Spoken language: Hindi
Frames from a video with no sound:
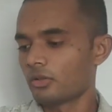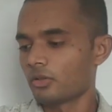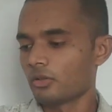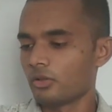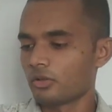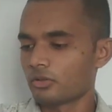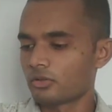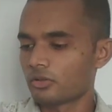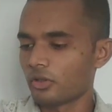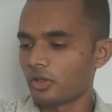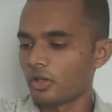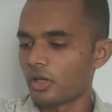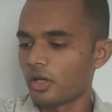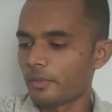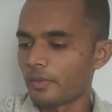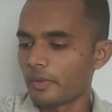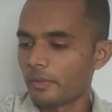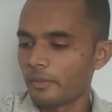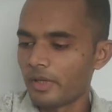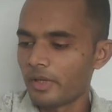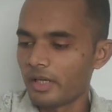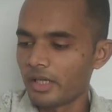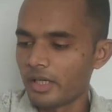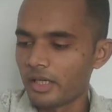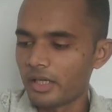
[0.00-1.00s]
तो दोस्तों यहाँ पे
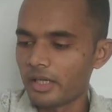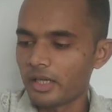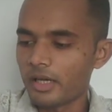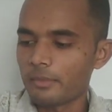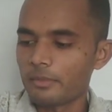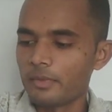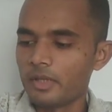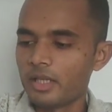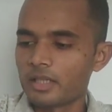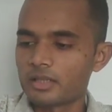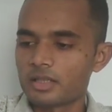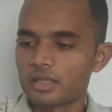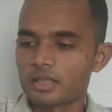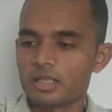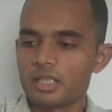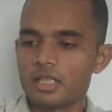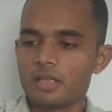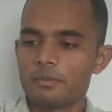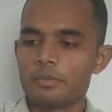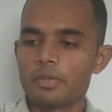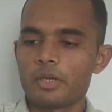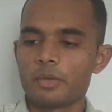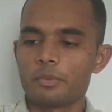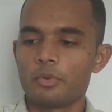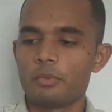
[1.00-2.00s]
मैंने आप देख सकते
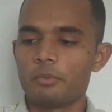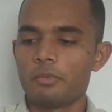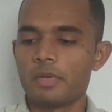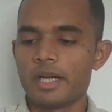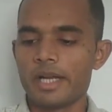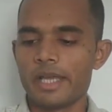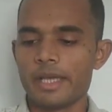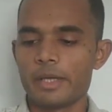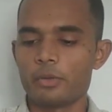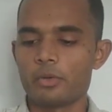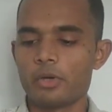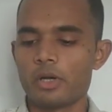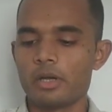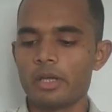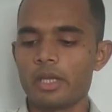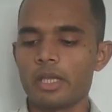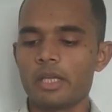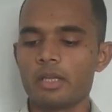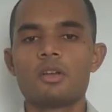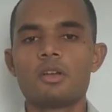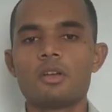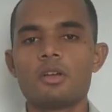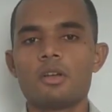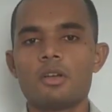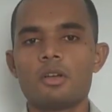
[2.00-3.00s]
हैं परफ्यूम बनाया हुआ है
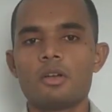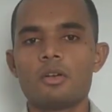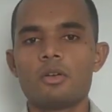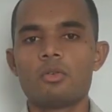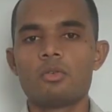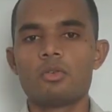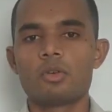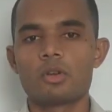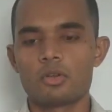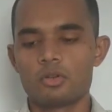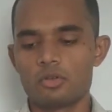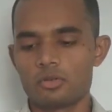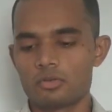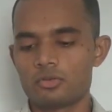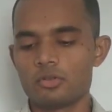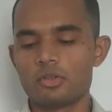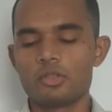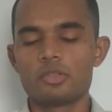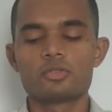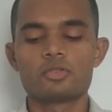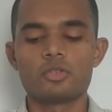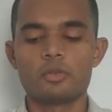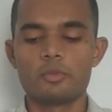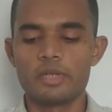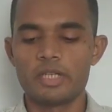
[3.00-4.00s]
और दोस्तों इसको